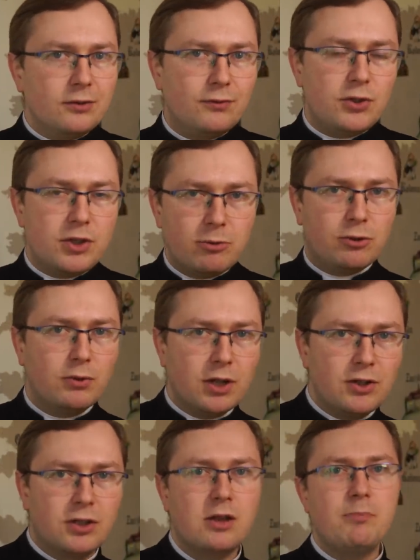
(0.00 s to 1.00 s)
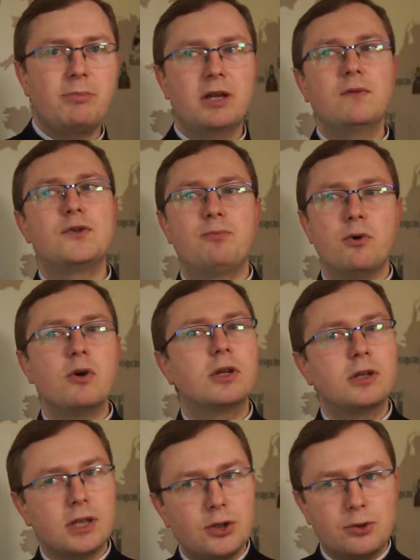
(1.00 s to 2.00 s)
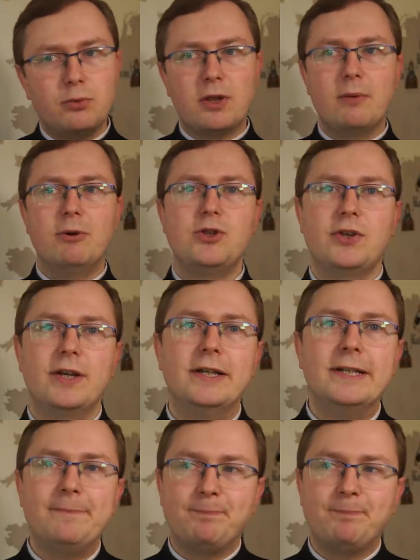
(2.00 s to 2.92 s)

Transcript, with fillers: Widzimy tutaj, że ten pierwszy punkt też tutaj będzie